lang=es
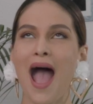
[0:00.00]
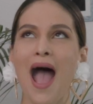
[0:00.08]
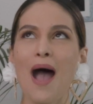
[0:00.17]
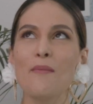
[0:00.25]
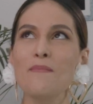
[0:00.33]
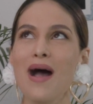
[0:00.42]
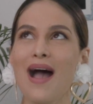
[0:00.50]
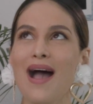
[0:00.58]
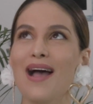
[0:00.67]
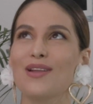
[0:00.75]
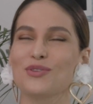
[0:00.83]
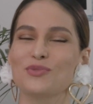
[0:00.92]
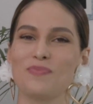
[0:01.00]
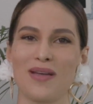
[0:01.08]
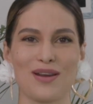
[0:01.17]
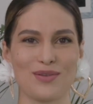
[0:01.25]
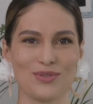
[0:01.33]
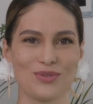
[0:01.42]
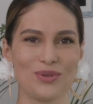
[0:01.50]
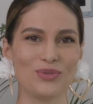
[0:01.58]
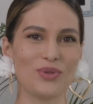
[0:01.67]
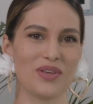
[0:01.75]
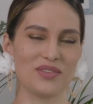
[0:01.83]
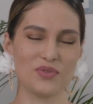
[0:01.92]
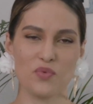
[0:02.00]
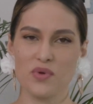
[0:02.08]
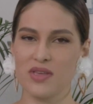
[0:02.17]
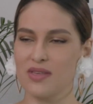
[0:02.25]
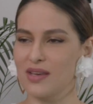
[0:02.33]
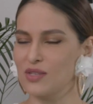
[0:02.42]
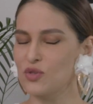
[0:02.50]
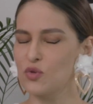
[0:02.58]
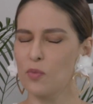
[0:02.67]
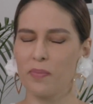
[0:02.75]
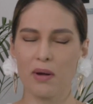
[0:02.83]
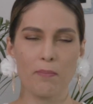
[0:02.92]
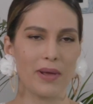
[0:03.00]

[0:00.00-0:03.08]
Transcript: ama a los perros con toda su vida, es súper